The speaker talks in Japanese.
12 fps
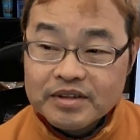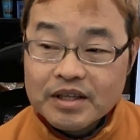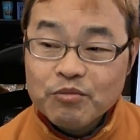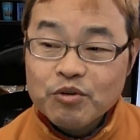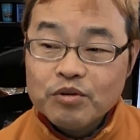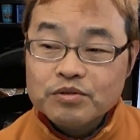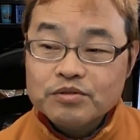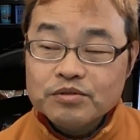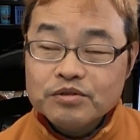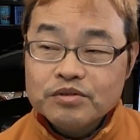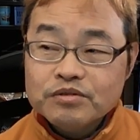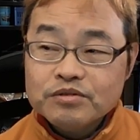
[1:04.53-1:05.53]
でも、
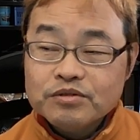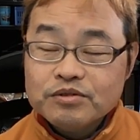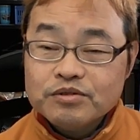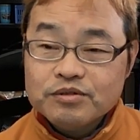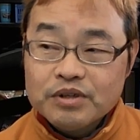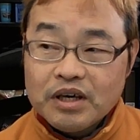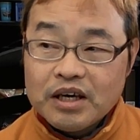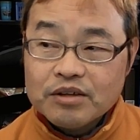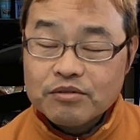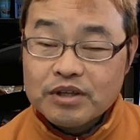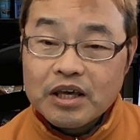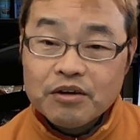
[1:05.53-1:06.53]
えっ、ー、
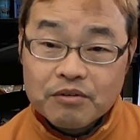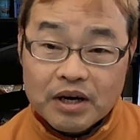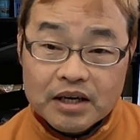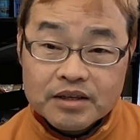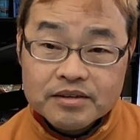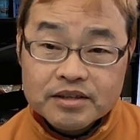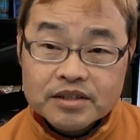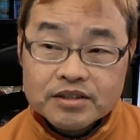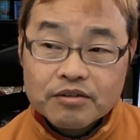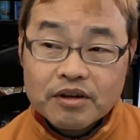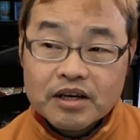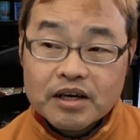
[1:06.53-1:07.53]
と、電話、
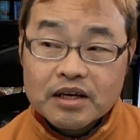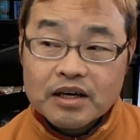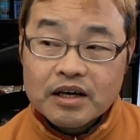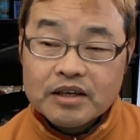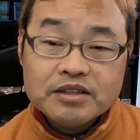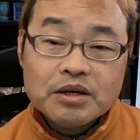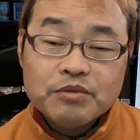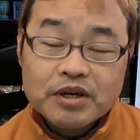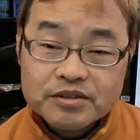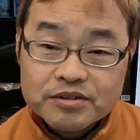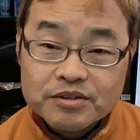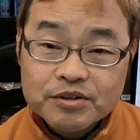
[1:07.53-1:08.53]
それから
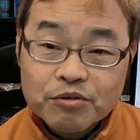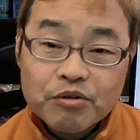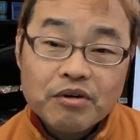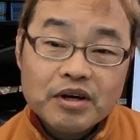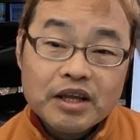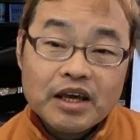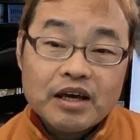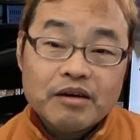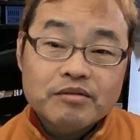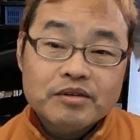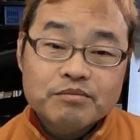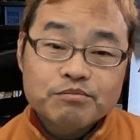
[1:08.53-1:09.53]
SMS、これはね、
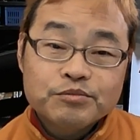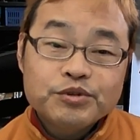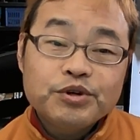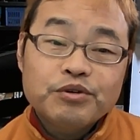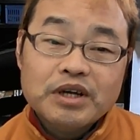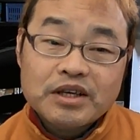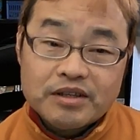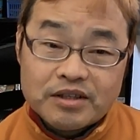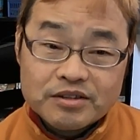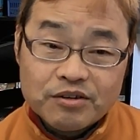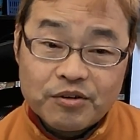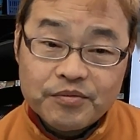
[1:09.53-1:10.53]
無料なんで
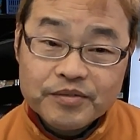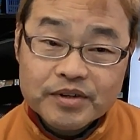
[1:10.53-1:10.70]
すよ。